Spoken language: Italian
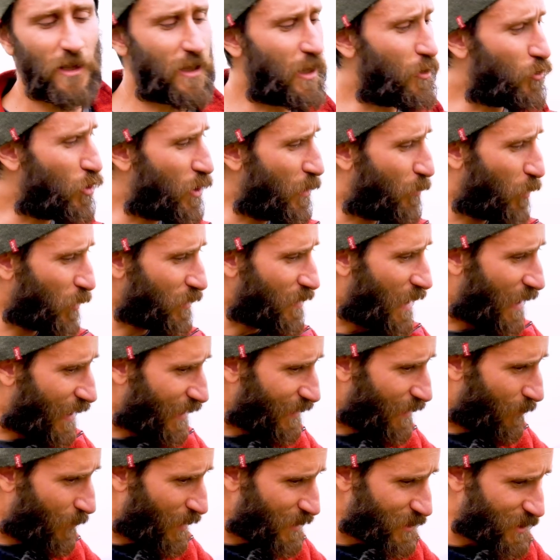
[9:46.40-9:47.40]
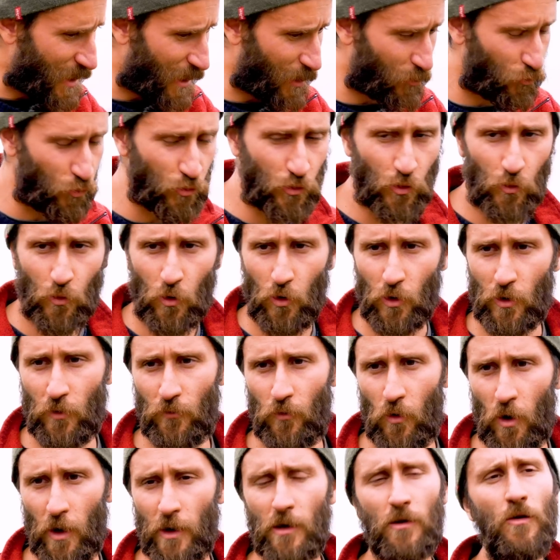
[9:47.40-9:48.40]
Ti gli puoi dare da mangiare tutto quello
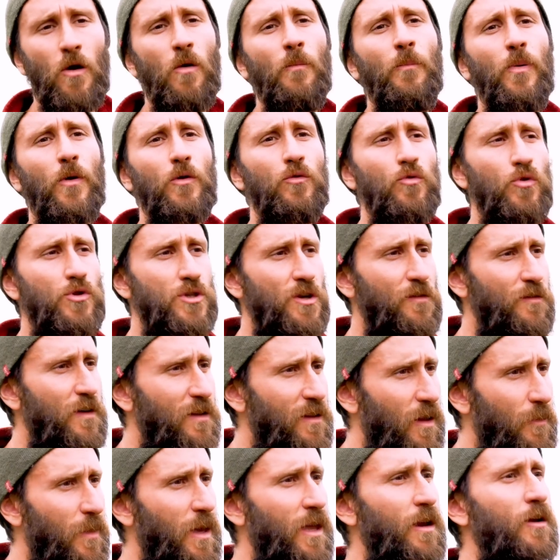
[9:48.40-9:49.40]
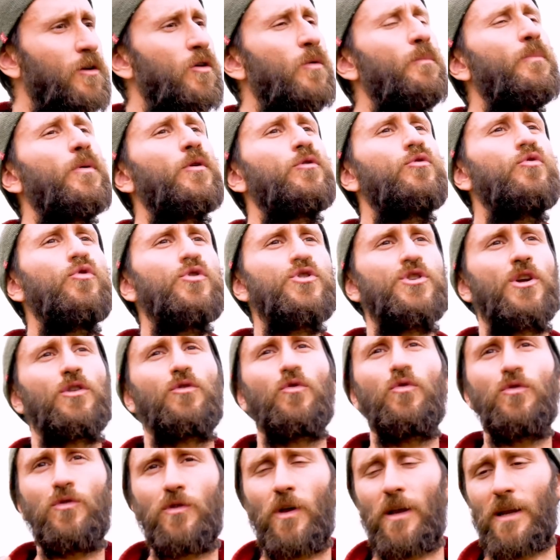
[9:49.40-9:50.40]
che vuoi, non produce vitamine, non produce
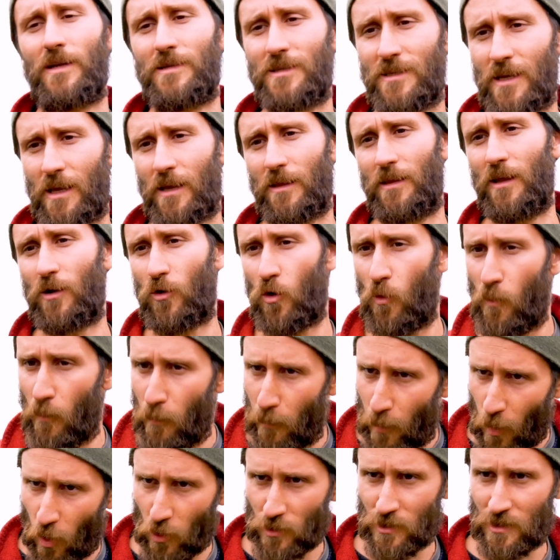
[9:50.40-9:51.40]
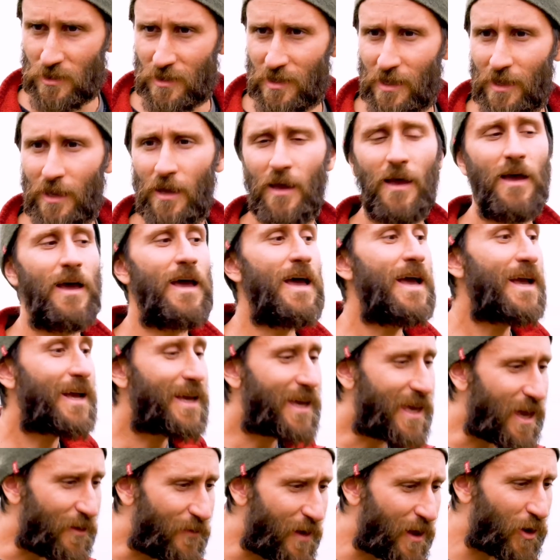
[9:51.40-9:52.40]
tutta una serie di composti
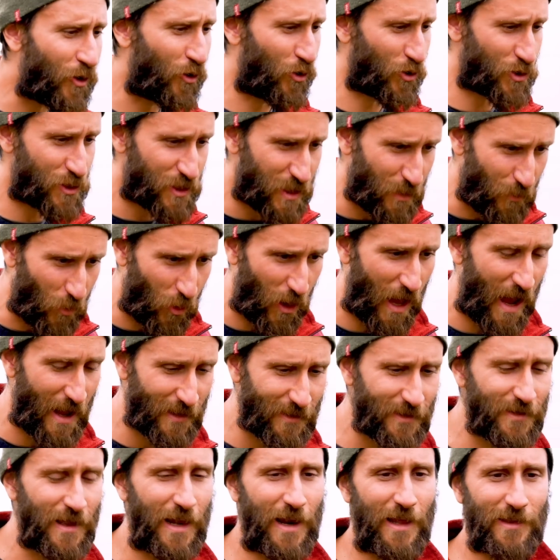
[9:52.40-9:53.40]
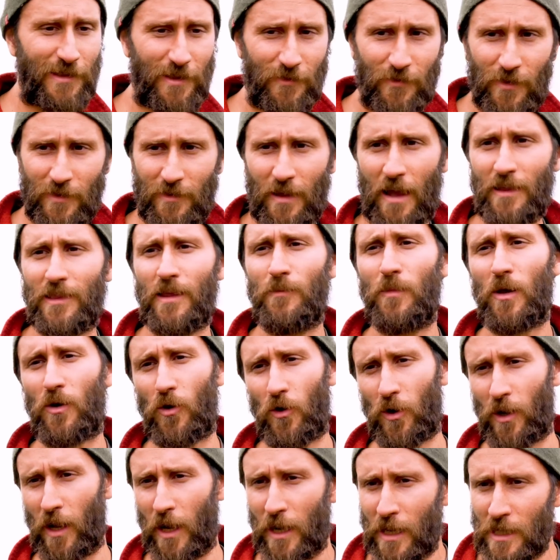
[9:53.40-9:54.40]
che vengono stimolati dall'attività dei
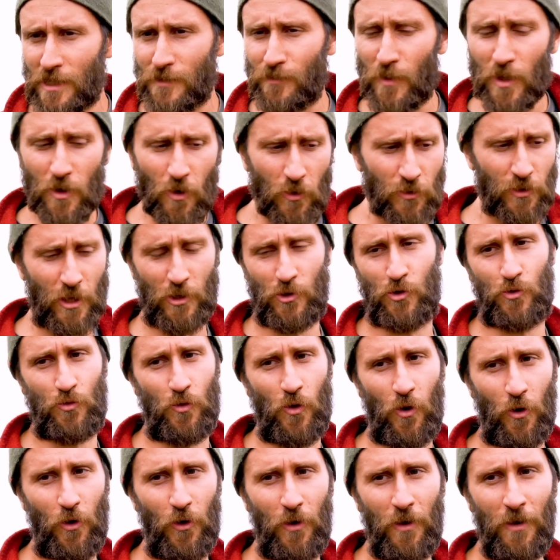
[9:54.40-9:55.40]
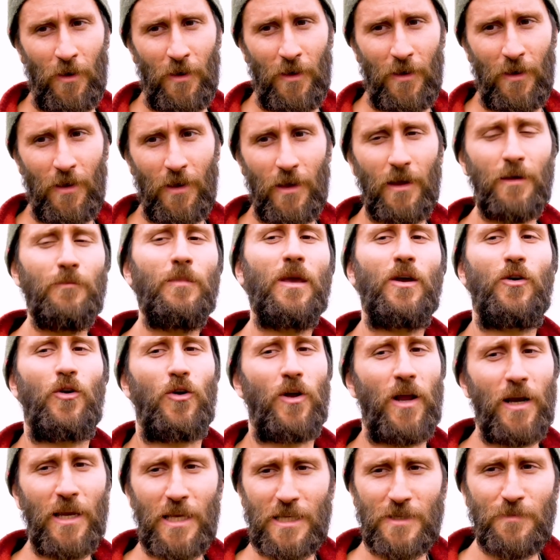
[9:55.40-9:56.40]
microorganismi non del suolo,
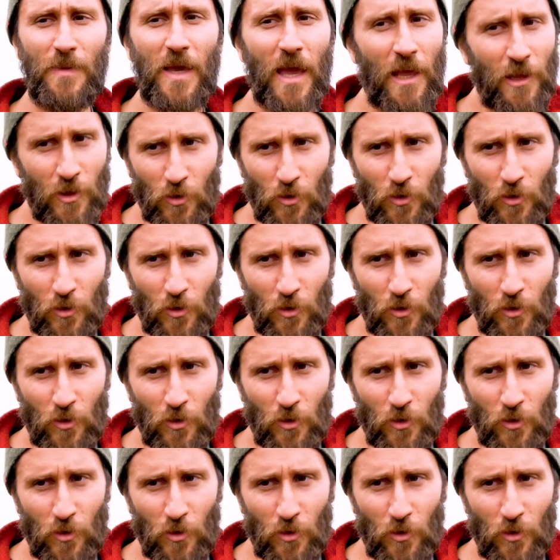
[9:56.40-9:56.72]
microorganismi